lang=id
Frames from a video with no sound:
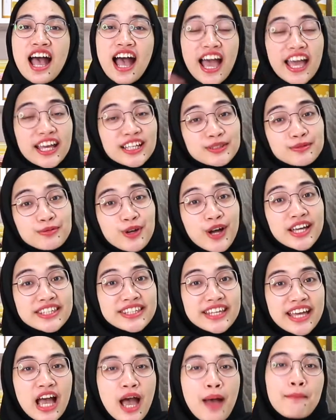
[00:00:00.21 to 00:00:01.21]
Hai
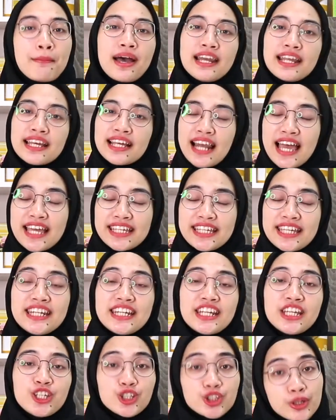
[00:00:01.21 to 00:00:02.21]
semuanya, balik lagi
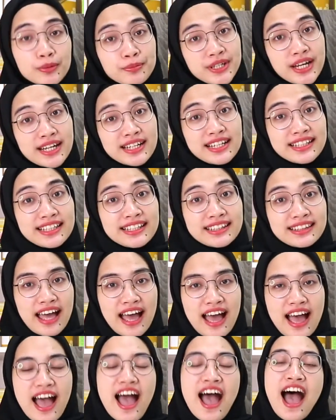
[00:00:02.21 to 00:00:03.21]
di YouTube channel
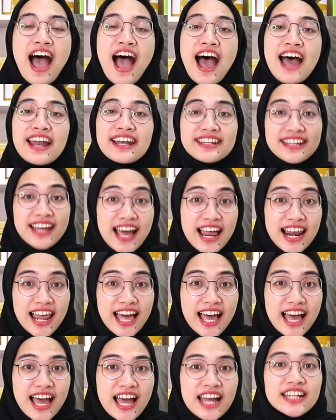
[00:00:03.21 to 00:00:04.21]
kita
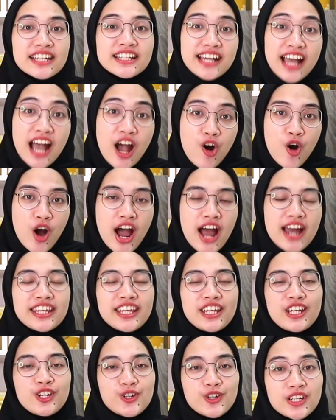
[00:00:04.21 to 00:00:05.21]
Andalan Kawan
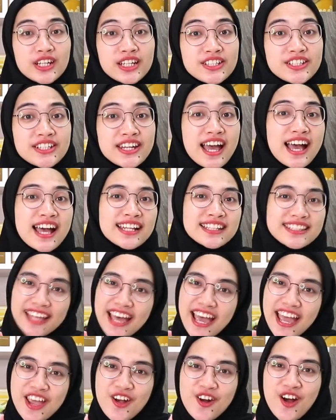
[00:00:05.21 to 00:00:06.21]
Indonesia
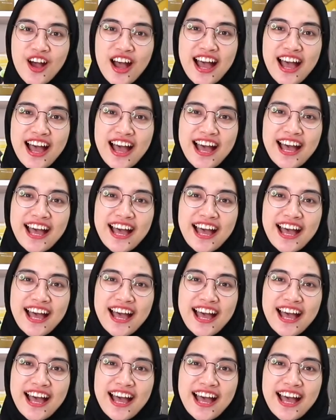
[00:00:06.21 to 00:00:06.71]
Taiwan.